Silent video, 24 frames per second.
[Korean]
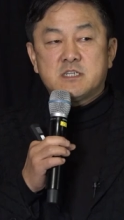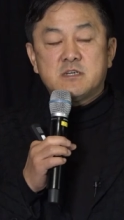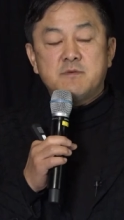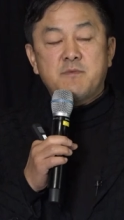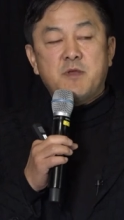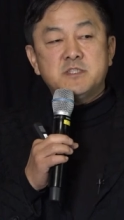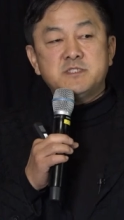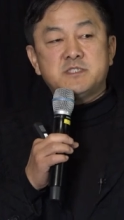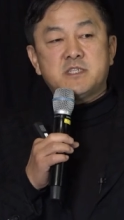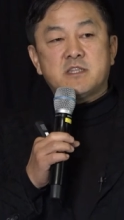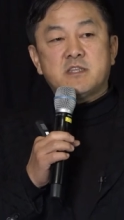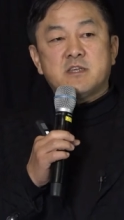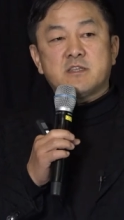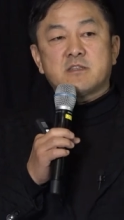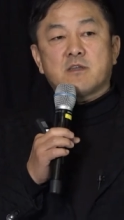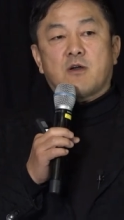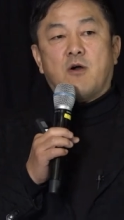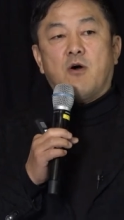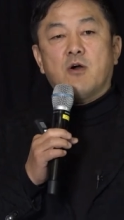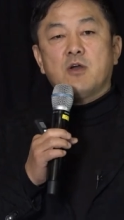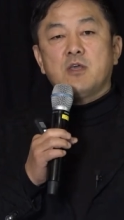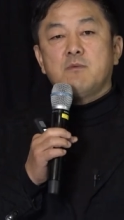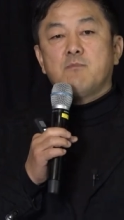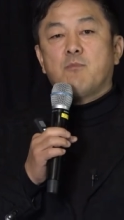지금 현재는
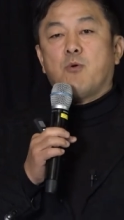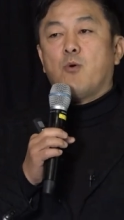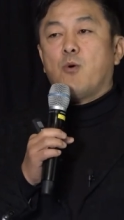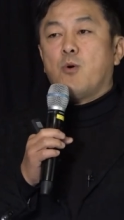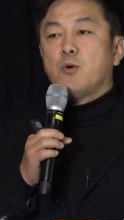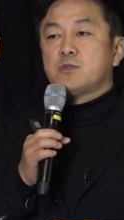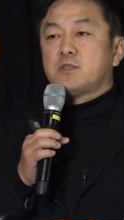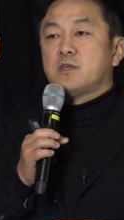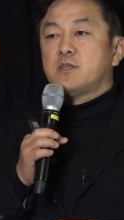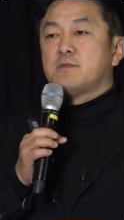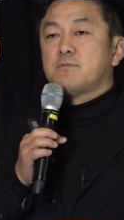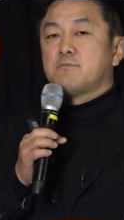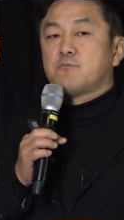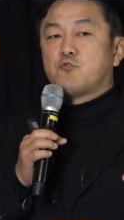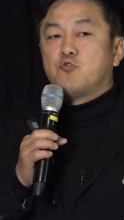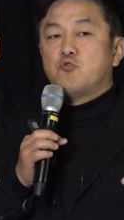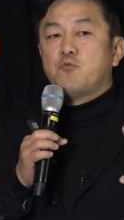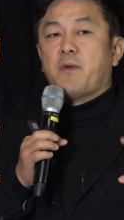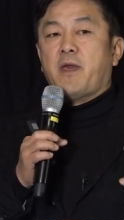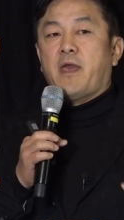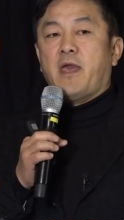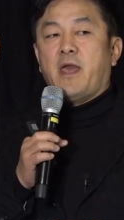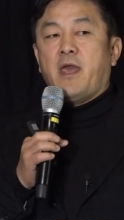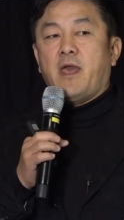거의 모든
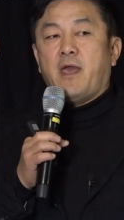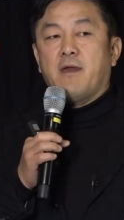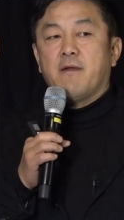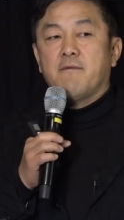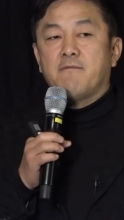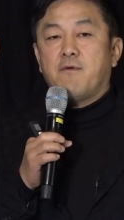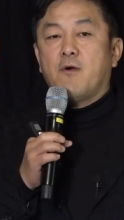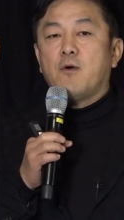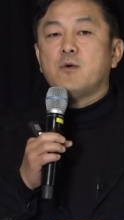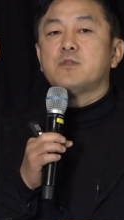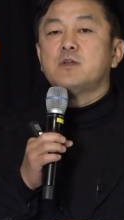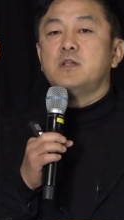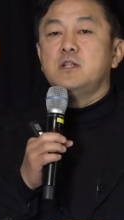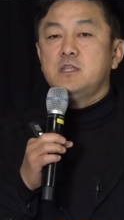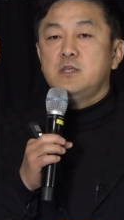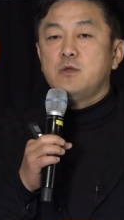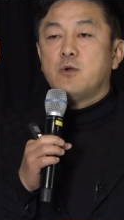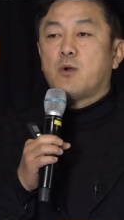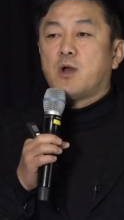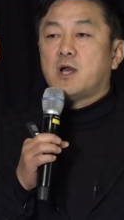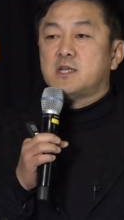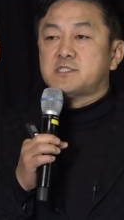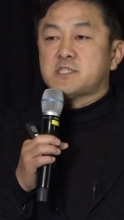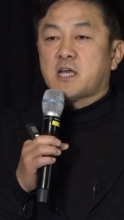구매에 폰을
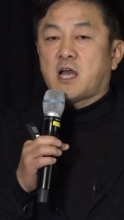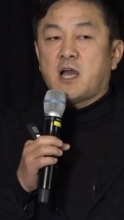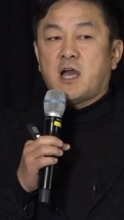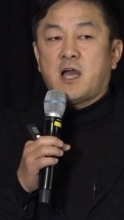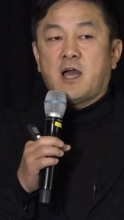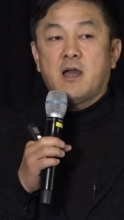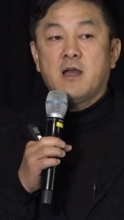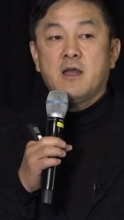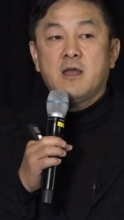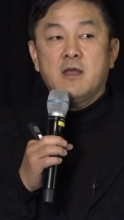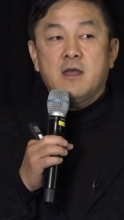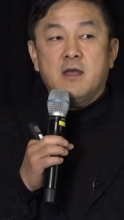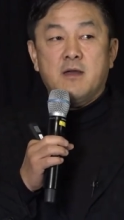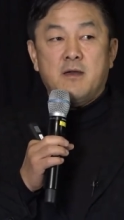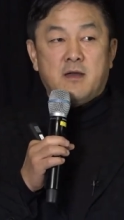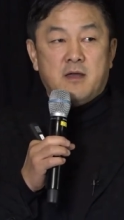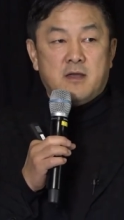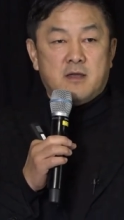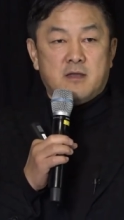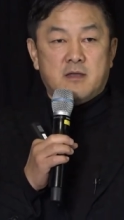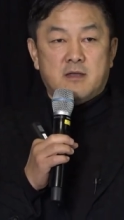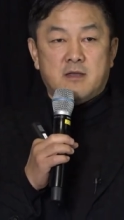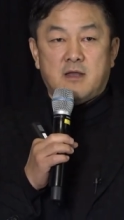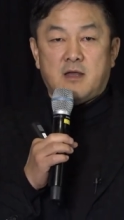이용하자가
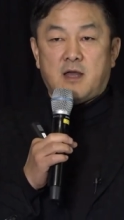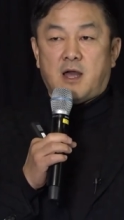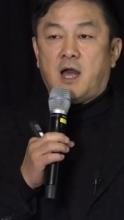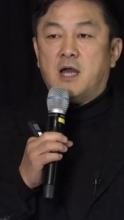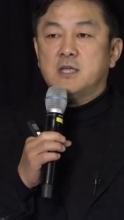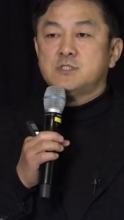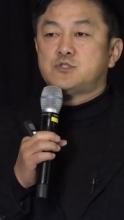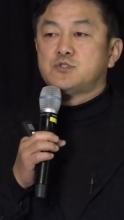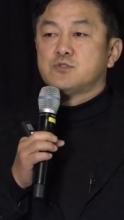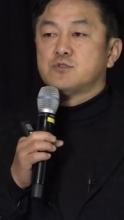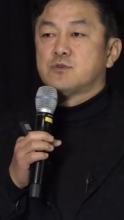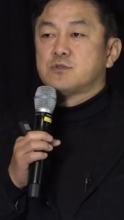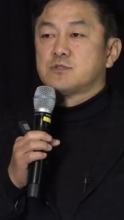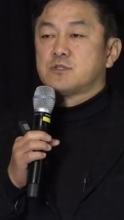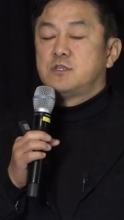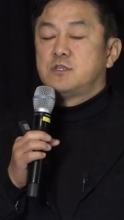아주